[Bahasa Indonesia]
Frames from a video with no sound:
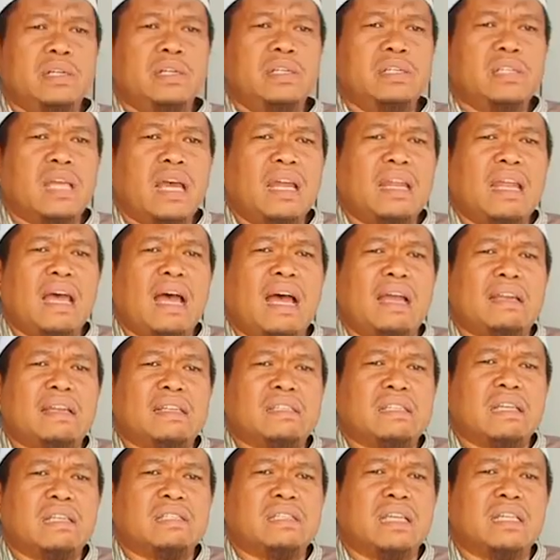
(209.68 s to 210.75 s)
Di sana
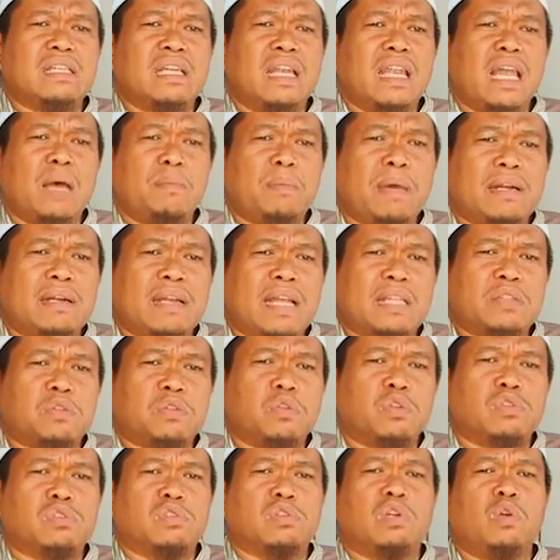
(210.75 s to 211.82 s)
ada sekitar 800
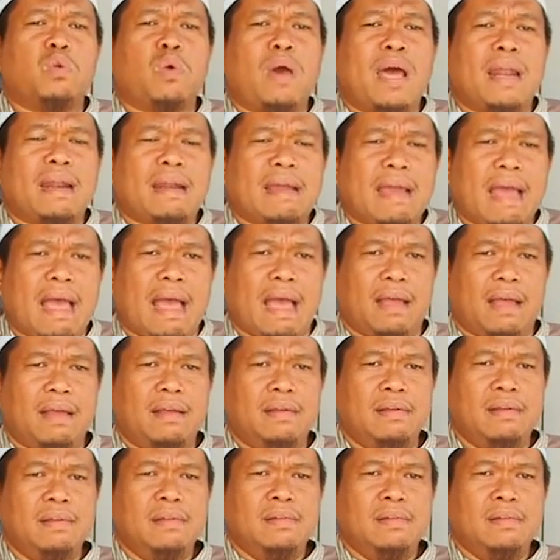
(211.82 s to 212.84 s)
keluarga.